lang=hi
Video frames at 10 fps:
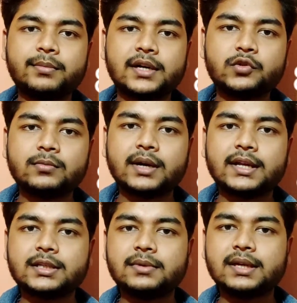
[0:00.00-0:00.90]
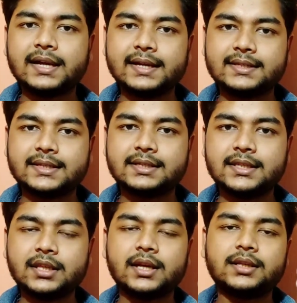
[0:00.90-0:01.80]
में पाँच सौ बारह जी का एस
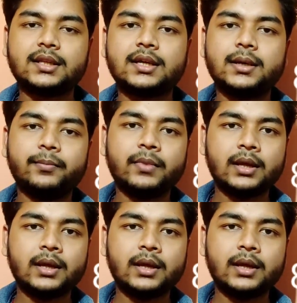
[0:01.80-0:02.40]
दिया जाता है